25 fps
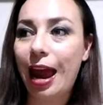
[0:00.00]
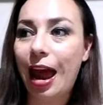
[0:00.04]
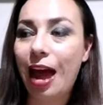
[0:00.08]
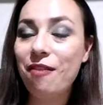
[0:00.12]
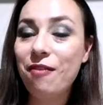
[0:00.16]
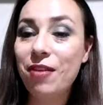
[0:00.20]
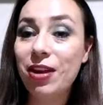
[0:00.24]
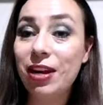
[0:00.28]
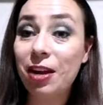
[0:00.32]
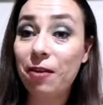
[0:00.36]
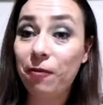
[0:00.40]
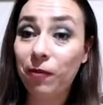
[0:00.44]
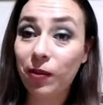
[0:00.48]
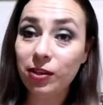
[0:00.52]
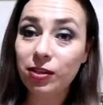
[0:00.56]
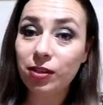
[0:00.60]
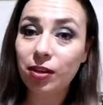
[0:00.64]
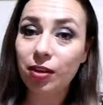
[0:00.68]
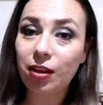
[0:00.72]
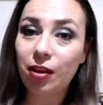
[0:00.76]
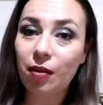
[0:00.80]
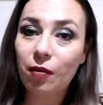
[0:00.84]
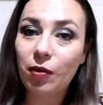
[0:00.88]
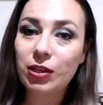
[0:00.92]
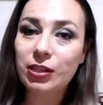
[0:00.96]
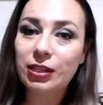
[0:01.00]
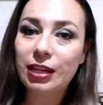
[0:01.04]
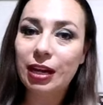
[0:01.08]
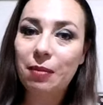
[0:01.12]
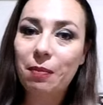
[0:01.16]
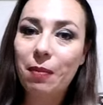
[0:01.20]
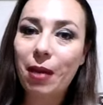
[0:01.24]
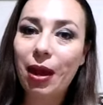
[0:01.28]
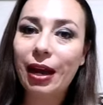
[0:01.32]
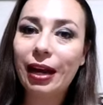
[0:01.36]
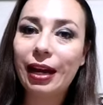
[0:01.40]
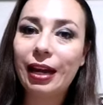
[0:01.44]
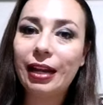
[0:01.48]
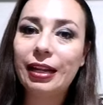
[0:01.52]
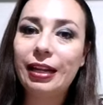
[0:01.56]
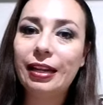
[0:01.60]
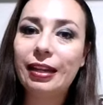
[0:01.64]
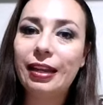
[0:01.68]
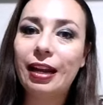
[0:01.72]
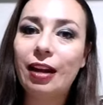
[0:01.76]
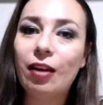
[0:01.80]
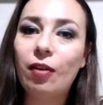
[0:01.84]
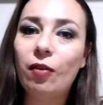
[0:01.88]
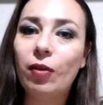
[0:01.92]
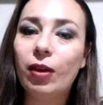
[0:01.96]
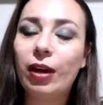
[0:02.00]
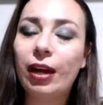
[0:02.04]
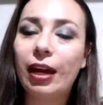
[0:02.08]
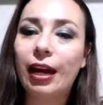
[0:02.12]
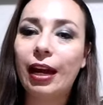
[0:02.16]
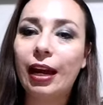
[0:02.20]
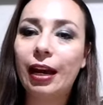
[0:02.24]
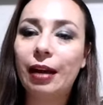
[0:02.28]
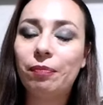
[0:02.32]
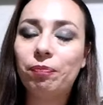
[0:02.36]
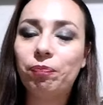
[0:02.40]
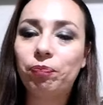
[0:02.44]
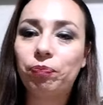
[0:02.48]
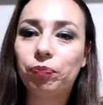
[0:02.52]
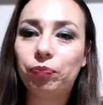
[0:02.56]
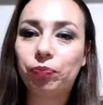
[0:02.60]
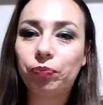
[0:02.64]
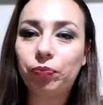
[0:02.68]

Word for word: a beneficio de nuestra imagen y de lo que